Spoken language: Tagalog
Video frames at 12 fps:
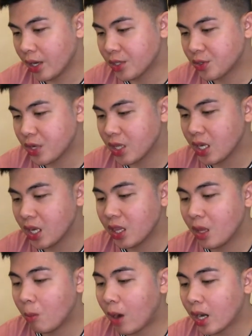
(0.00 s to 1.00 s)
It's written in
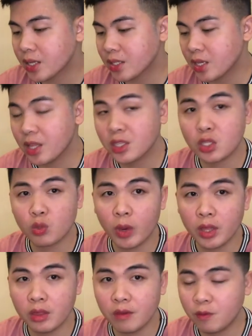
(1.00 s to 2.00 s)
the box that it's
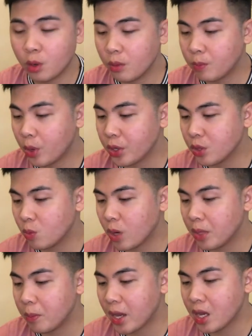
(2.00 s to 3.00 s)
24.1
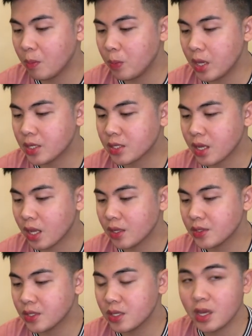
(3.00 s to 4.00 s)

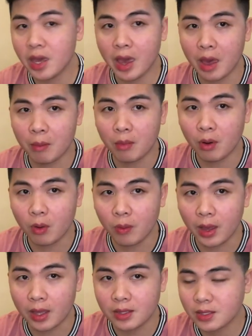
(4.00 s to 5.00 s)
megapixel
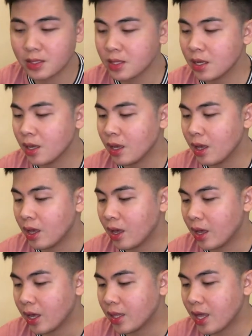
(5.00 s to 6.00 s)
CMOS.
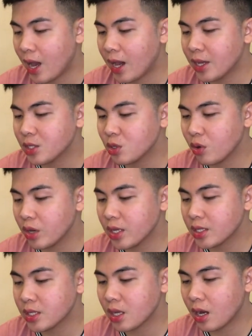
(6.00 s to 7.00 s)
And the ISO
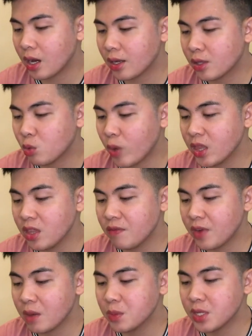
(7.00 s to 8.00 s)
is uh,
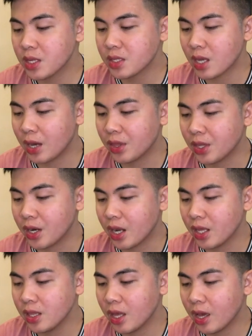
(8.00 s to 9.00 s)

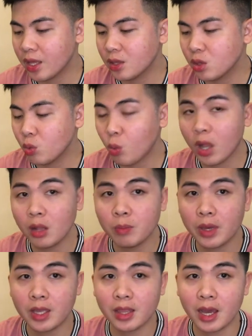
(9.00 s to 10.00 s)
25600 and
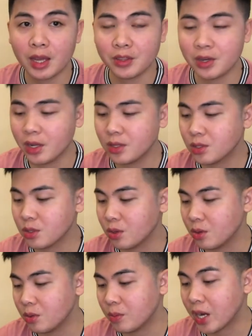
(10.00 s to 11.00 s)
12800.
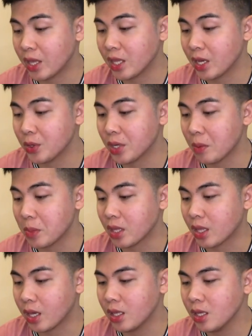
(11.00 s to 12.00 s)
So maganda yung
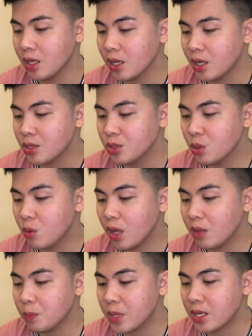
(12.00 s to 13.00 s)
gamitin.
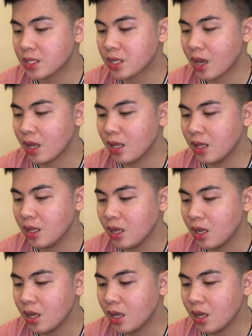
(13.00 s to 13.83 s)
Dual pixel